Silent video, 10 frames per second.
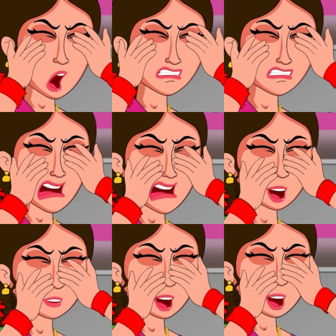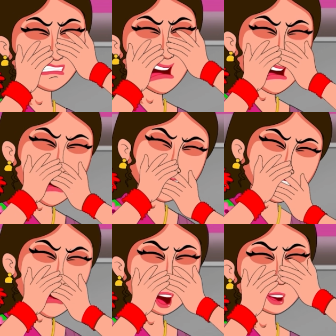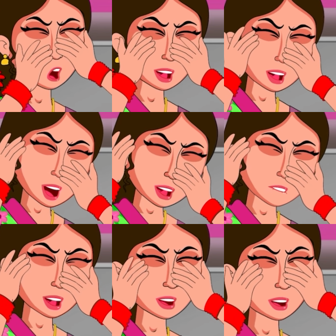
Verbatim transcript: అమ్మా అబ్బా ఏమైందత్తమ్మా